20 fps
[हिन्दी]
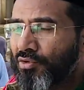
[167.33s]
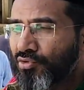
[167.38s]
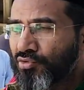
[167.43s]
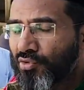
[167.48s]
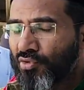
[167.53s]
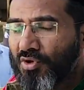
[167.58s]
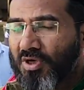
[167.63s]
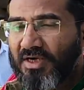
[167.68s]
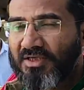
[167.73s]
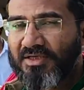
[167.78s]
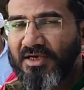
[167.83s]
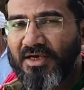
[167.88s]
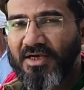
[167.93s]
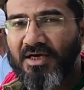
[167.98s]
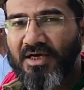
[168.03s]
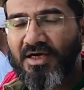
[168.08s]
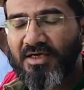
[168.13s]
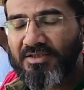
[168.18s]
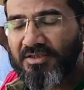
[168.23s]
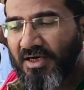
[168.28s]
हजूर ख्वाजा
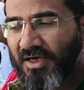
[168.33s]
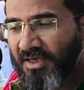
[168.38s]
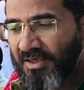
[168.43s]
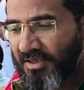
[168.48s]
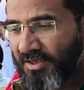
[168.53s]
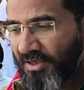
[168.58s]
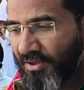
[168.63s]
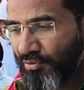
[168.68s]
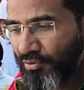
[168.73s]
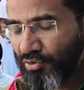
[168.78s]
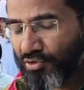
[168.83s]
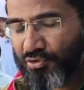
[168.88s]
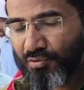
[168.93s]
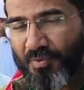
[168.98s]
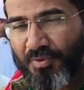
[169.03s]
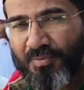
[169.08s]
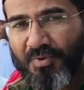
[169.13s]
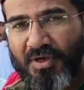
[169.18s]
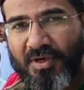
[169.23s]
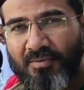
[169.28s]
खाजगान के
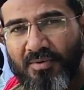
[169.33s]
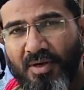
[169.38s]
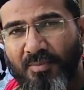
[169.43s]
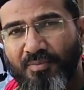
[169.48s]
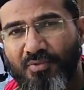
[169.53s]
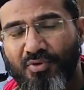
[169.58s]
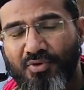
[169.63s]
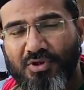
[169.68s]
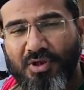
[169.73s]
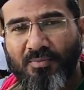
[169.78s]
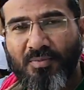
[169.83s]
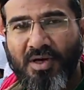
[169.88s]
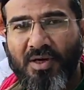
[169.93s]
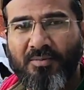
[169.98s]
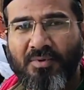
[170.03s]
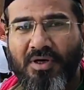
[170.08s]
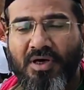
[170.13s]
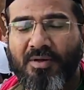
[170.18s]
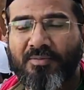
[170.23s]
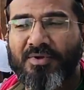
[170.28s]
उर्स में भी हम आपको
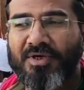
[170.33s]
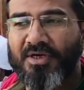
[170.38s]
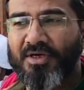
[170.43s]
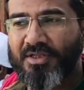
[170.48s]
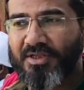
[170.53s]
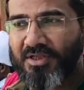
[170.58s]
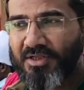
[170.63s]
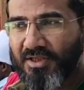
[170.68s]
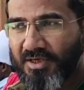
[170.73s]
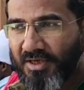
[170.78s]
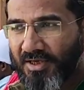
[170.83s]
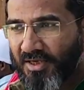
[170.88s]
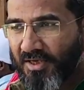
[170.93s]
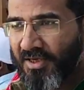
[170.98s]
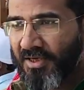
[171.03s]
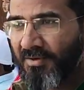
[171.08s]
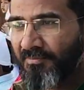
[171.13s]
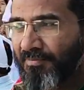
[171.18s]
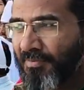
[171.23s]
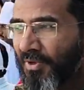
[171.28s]
तमाम अपडेट देते
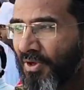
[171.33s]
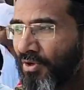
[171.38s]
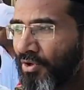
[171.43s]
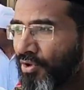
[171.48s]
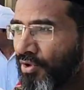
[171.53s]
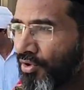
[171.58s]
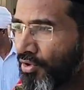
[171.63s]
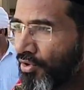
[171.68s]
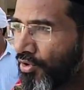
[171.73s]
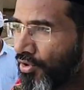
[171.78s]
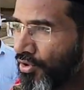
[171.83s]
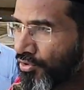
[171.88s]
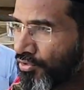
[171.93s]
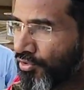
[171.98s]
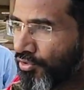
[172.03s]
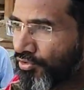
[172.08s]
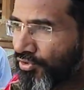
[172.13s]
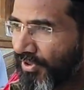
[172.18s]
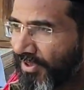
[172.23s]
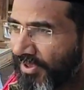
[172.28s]
रहेंगे
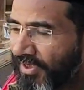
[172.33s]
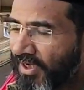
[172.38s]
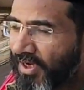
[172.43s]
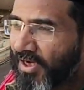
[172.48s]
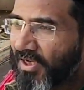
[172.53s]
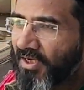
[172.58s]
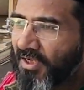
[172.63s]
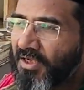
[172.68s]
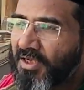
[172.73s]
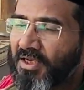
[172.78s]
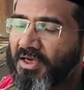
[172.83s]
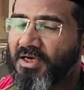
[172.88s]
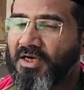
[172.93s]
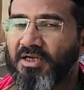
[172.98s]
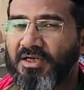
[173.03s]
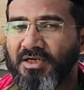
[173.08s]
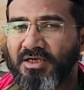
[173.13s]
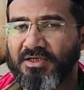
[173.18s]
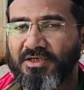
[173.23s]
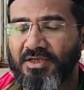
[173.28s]
और जो छड़ियाँ आ रही हैं
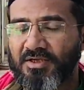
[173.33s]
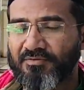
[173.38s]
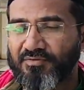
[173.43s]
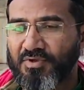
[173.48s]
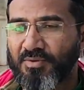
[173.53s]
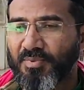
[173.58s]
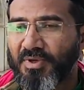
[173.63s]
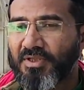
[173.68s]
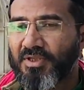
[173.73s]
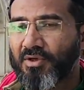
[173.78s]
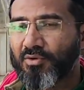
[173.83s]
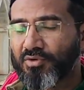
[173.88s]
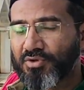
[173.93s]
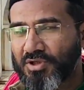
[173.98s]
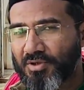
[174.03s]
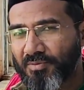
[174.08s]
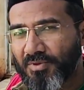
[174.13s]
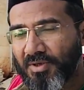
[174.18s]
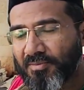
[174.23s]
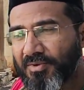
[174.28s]
कलिया शरीफ से पैदल
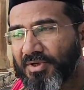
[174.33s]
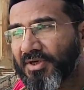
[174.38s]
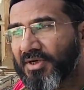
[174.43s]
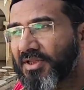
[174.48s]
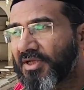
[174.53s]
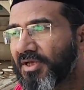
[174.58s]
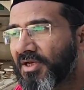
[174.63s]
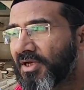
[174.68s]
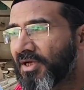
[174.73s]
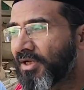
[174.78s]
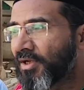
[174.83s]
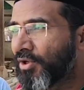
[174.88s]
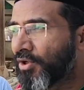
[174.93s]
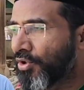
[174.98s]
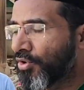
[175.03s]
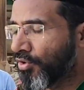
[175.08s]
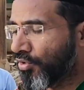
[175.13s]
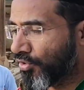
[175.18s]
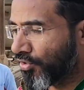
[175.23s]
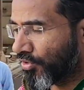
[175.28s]
उसकी भी अपडेट दी है
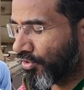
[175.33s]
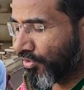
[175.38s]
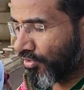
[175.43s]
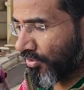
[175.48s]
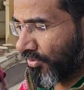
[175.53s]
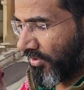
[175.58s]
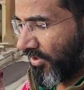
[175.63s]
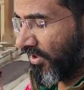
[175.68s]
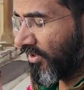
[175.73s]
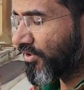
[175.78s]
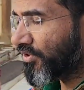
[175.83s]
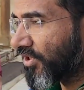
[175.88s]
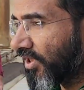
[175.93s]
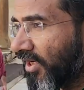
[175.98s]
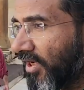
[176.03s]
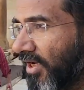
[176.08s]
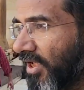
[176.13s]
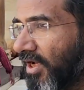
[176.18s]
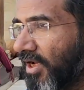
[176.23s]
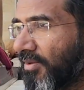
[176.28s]
और इन
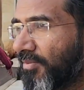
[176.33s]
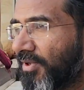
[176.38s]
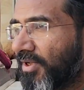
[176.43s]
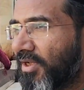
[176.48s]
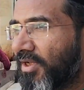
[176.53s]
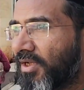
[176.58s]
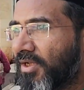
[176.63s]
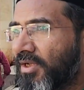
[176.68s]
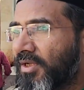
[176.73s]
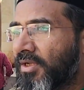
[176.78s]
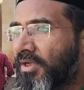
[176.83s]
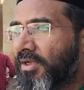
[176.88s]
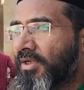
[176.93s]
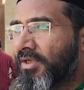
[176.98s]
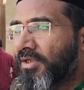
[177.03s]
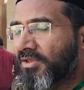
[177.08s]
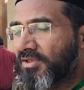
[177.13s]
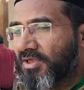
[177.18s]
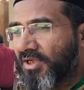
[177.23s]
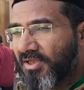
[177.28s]
अभी
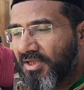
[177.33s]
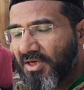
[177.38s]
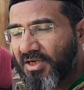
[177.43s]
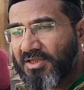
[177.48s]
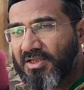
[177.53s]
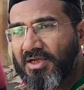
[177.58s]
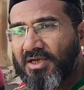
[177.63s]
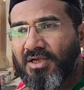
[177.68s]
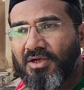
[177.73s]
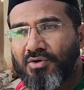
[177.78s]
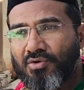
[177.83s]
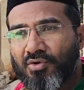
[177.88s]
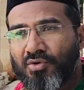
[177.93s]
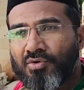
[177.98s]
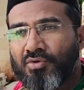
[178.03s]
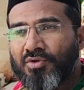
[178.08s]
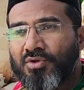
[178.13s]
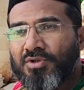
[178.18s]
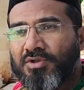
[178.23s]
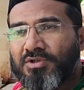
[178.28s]
सत्रह तारीख
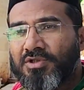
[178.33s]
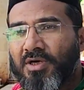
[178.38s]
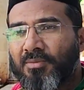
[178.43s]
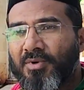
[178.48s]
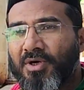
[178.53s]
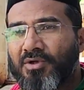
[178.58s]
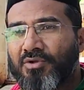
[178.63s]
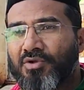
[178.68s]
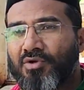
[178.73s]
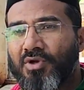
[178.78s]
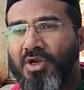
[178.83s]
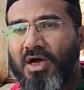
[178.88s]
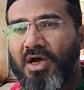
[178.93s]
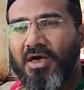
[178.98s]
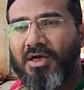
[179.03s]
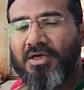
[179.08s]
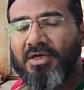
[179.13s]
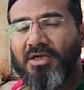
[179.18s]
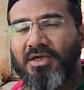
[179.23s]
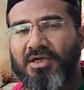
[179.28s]
को जमादुल
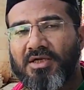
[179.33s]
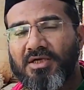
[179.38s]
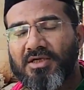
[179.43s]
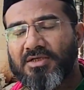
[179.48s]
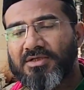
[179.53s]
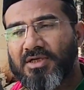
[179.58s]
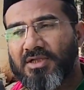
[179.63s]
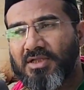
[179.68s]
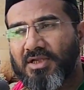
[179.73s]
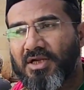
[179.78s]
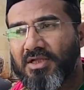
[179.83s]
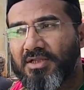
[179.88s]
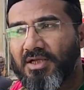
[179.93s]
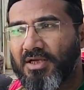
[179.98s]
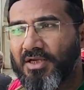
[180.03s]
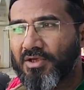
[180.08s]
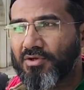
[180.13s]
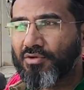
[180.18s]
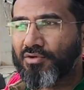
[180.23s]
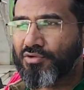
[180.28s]
आखिर की सत्रह
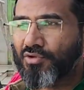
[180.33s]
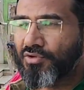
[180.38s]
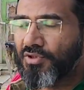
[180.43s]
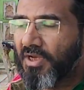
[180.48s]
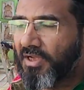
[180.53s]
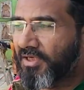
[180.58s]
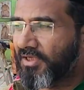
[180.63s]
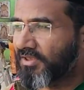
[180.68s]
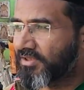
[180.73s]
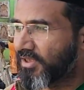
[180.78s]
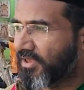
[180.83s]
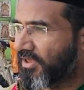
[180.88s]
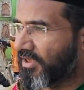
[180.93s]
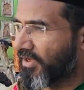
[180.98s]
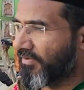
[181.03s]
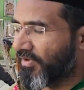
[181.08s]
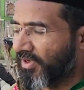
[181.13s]
तारीख को जो दिल्ली से